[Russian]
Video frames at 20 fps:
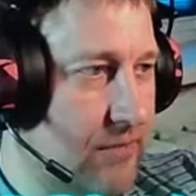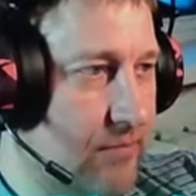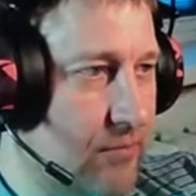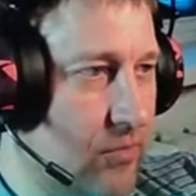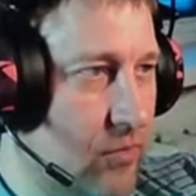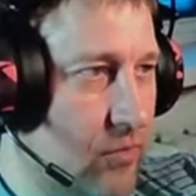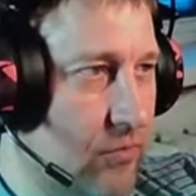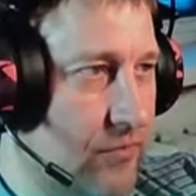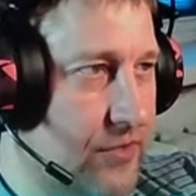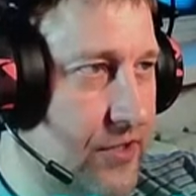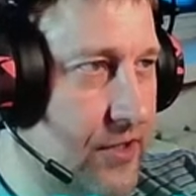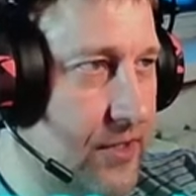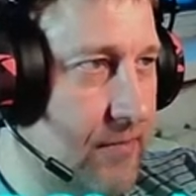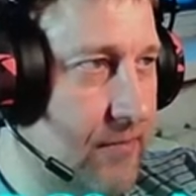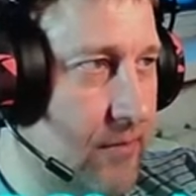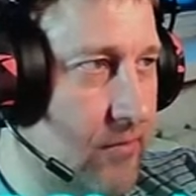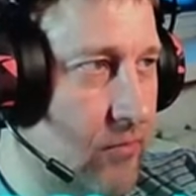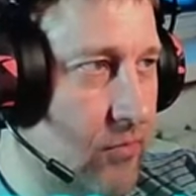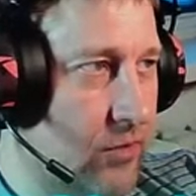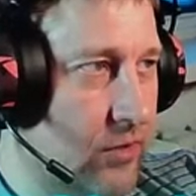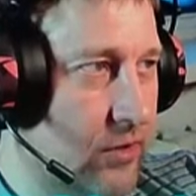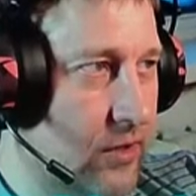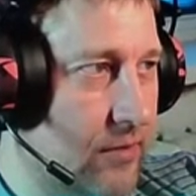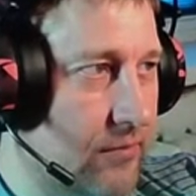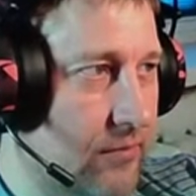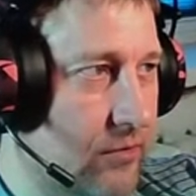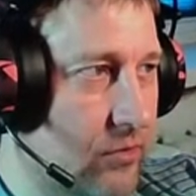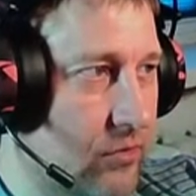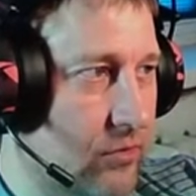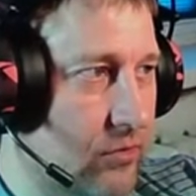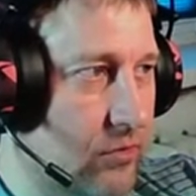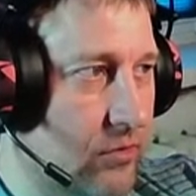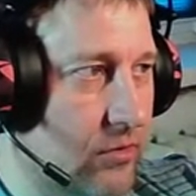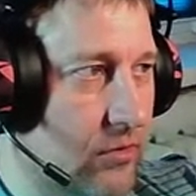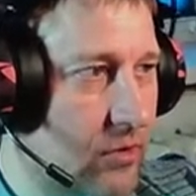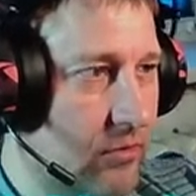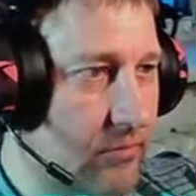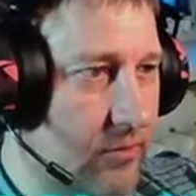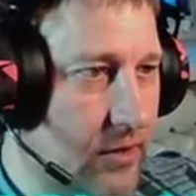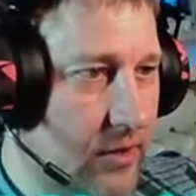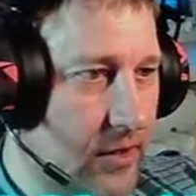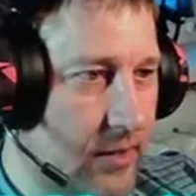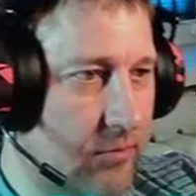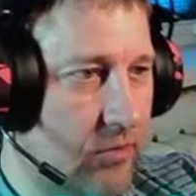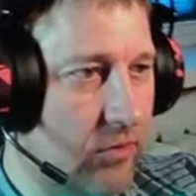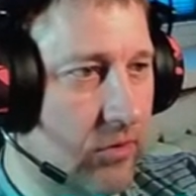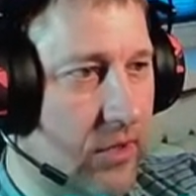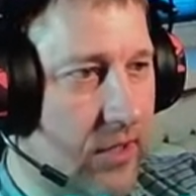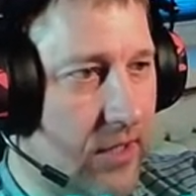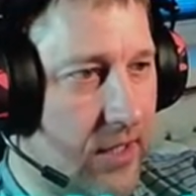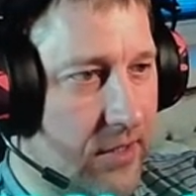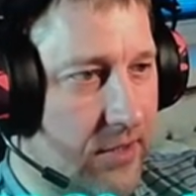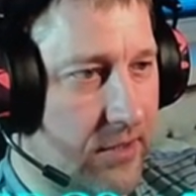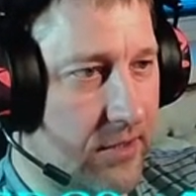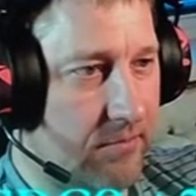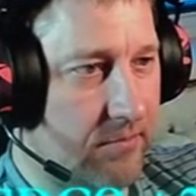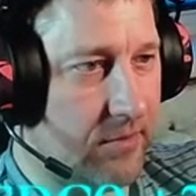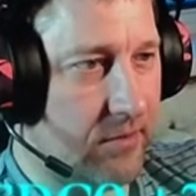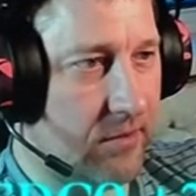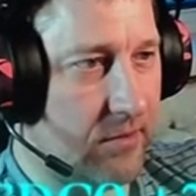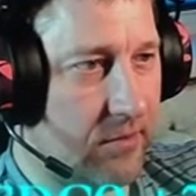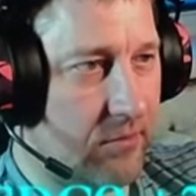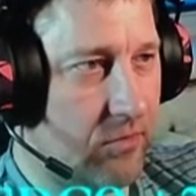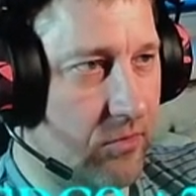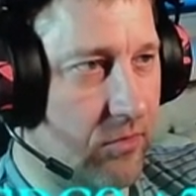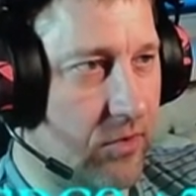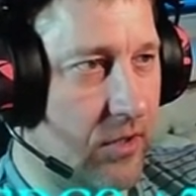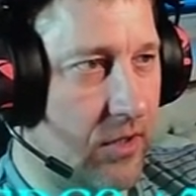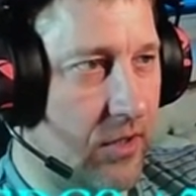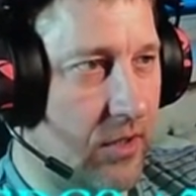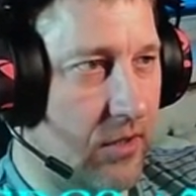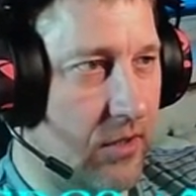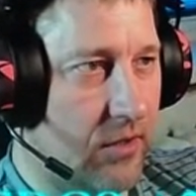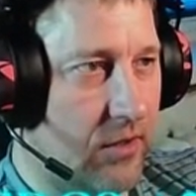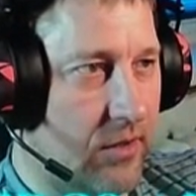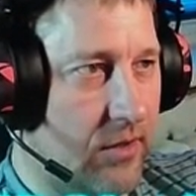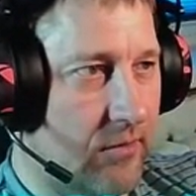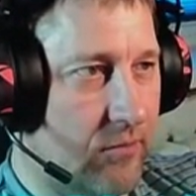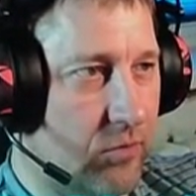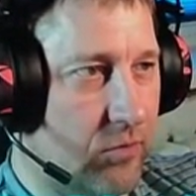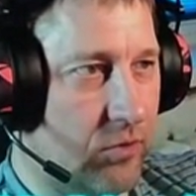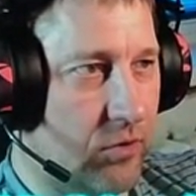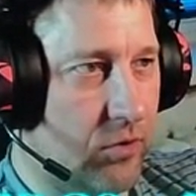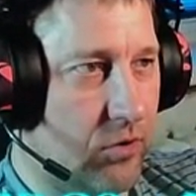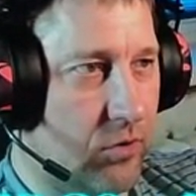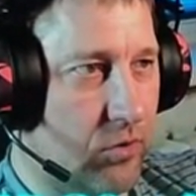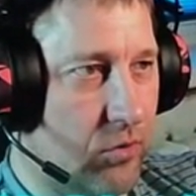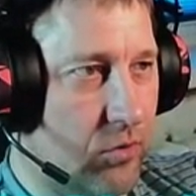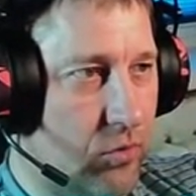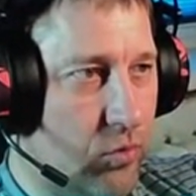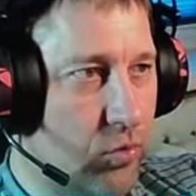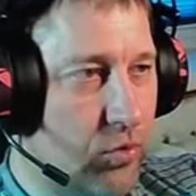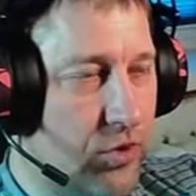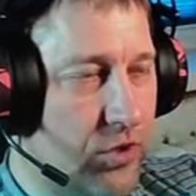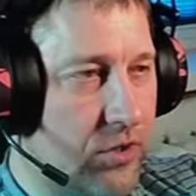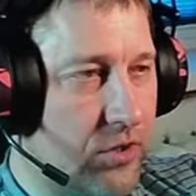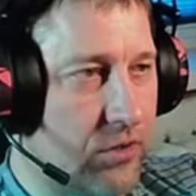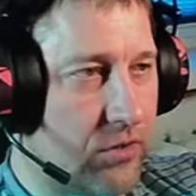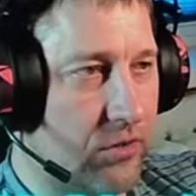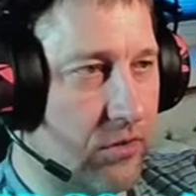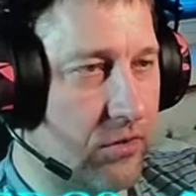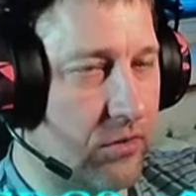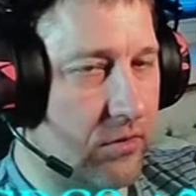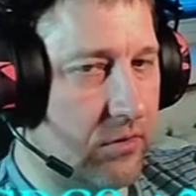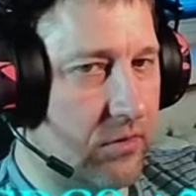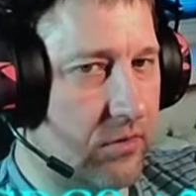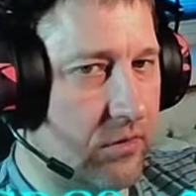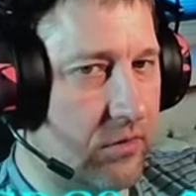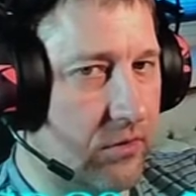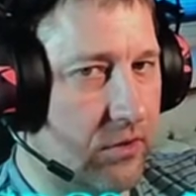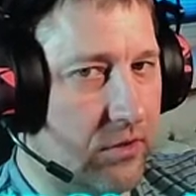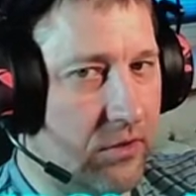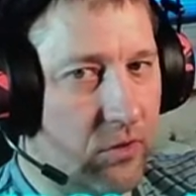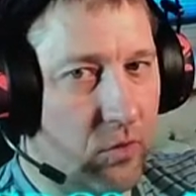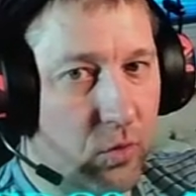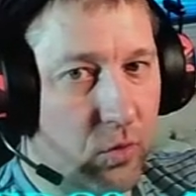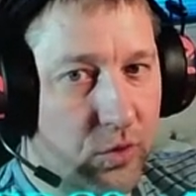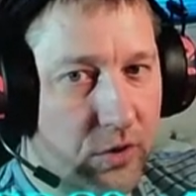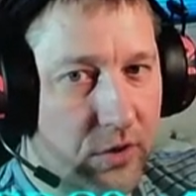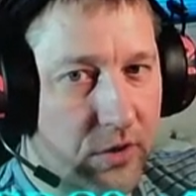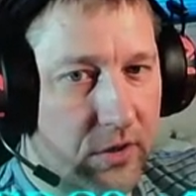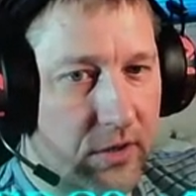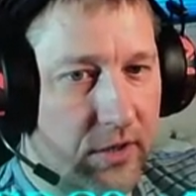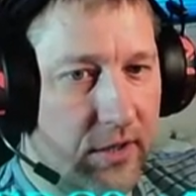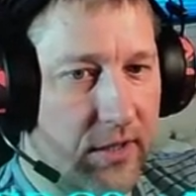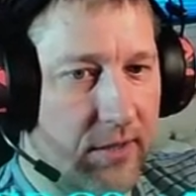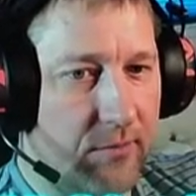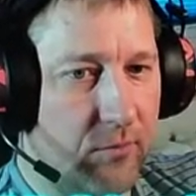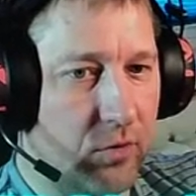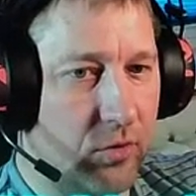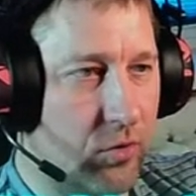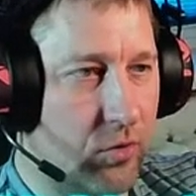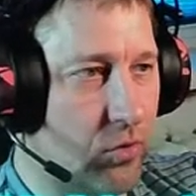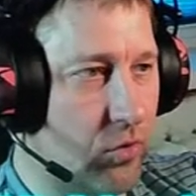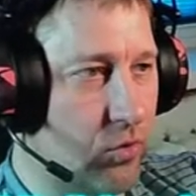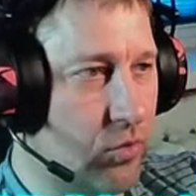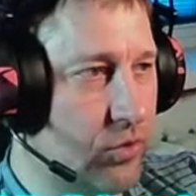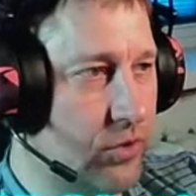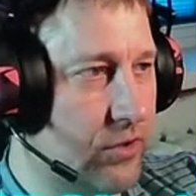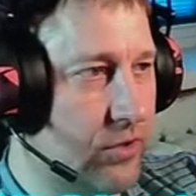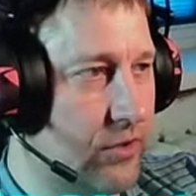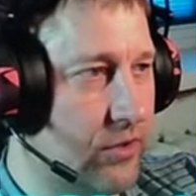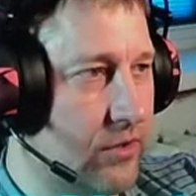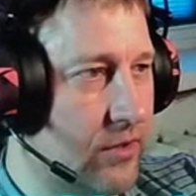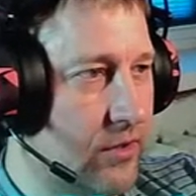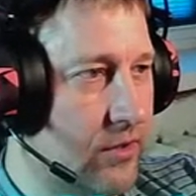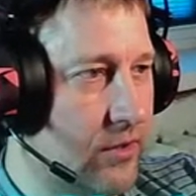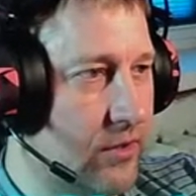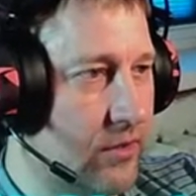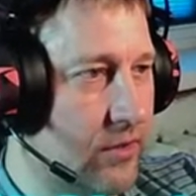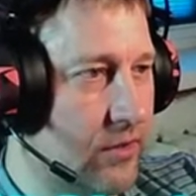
по всем амонгам, но кроме амонг аса. Поэтому амонг ус или ус или амонг усты, да.